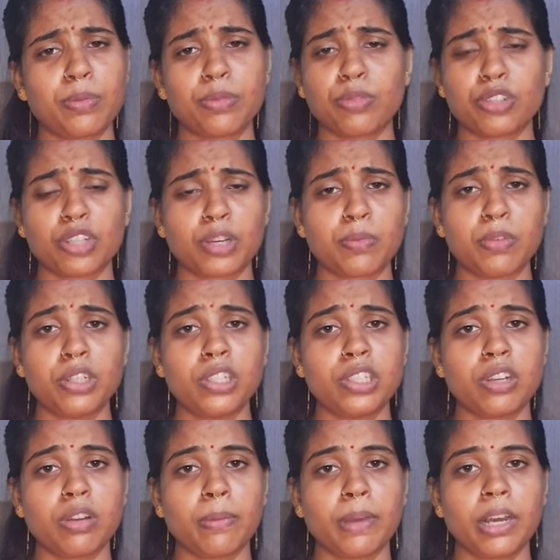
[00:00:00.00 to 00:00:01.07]
এমন পোশাক
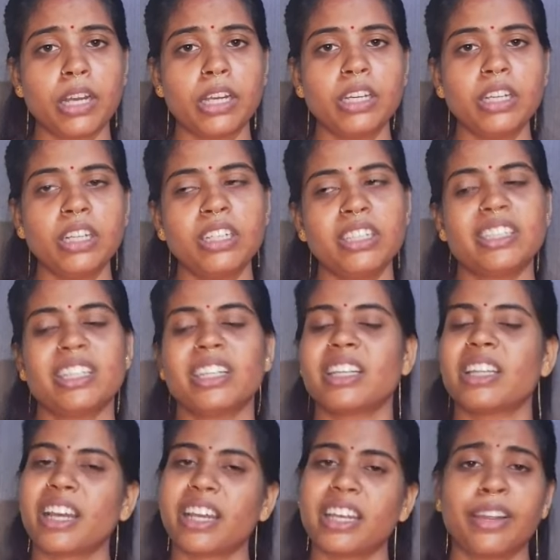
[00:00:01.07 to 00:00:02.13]
পরেছিল মা যে
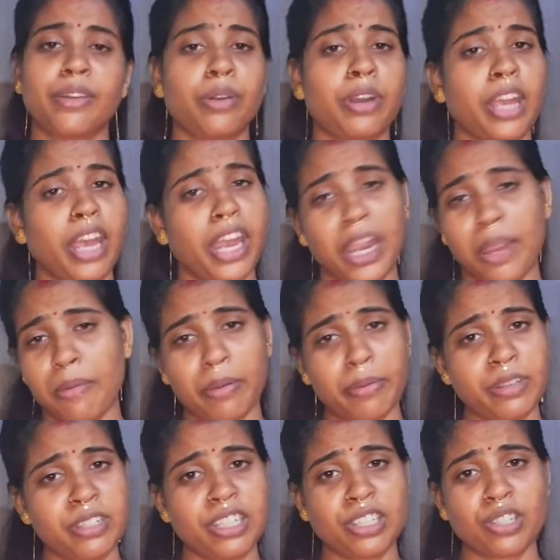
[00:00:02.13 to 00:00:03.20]
তাকে ওরা
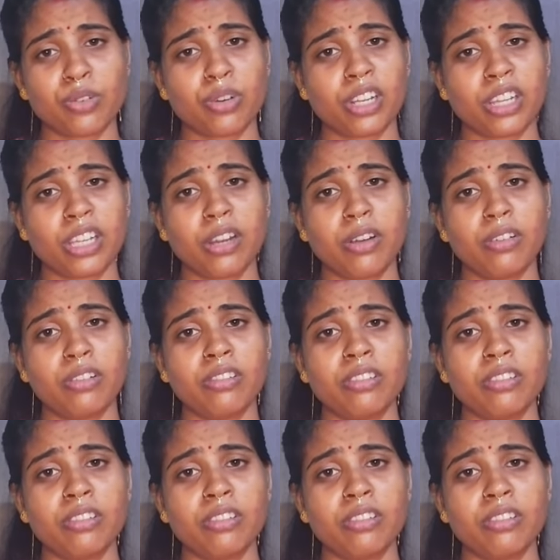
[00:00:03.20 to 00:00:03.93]
এইভাবে শেষ করে দিল